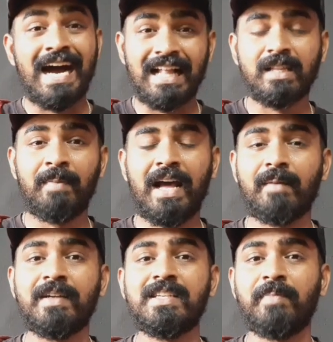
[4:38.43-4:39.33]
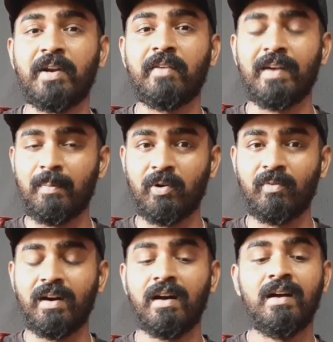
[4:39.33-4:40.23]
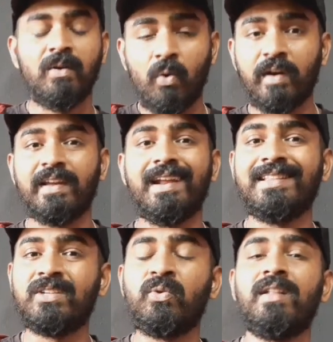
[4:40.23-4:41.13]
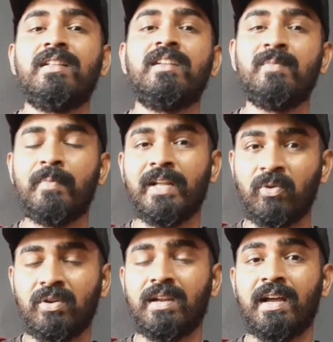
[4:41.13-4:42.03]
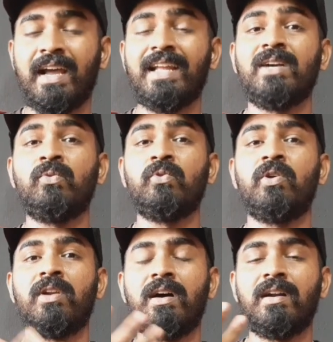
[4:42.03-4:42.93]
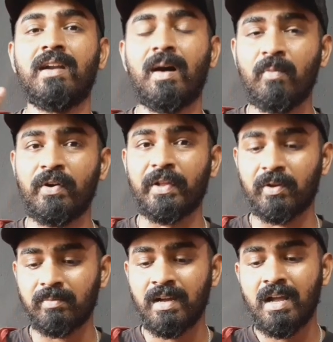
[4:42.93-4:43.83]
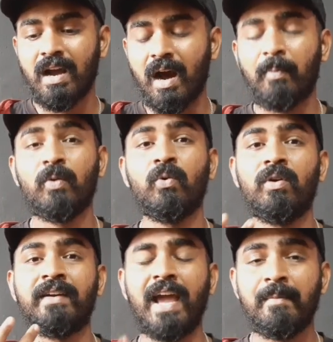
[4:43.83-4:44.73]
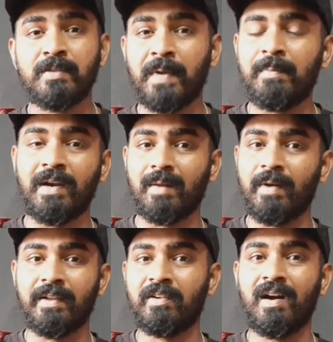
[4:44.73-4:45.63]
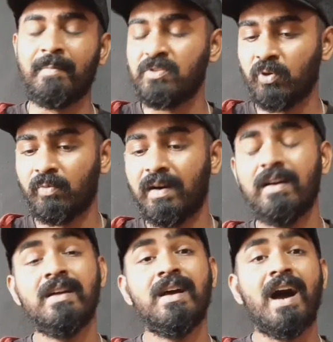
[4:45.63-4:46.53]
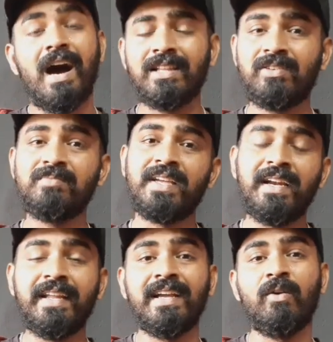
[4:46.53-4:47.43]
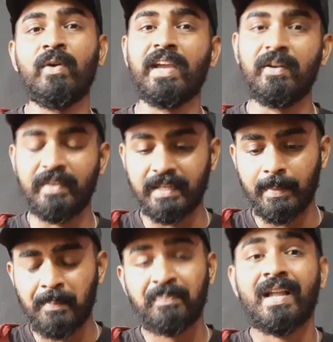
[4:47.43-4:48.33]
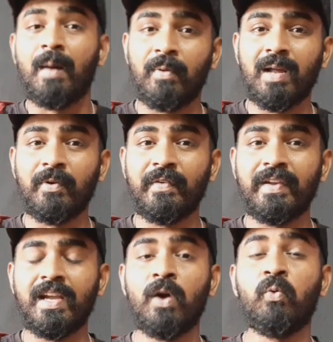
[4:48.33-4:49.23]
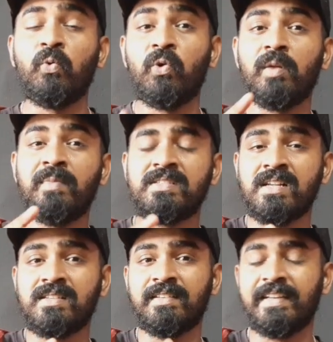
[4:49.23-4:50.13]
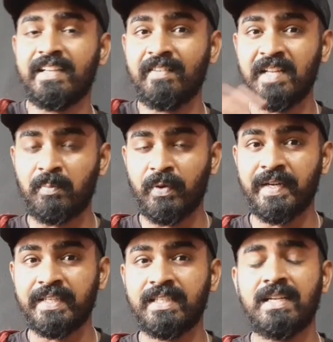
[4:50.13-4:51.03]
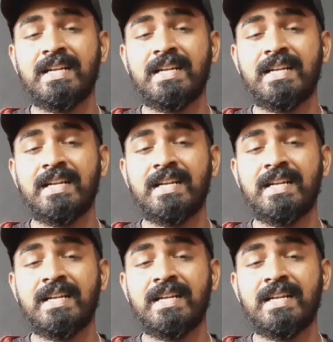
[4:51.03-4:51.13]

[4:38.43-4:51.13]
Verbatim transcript: அந்த பிளாக் மேஜிக் பண்ணுறவன் என்ன பண்ணுவான் ஓகே நான் இந்த சூன்யத்துலேருந்து ரிமூவ் பண்ணி கொடுக்குறேன் எனக்கு உங்களோட அமௌண்ட்டையும் அப்புறம் உங்களோட டைமும் ஸ்பெண்ட் பண்ணுற மாதிரி இருக்கும் அப்படின்னு சொல்லுவான் அதுக்கும் சரி நீங்கள் ஓகேன்னு வீங்க அப்போ என்ன பண்ணுவீங்க உங்களோட பிஸ்னஸ்லேருந்து நீங்கள் வெளியே போயிட்டு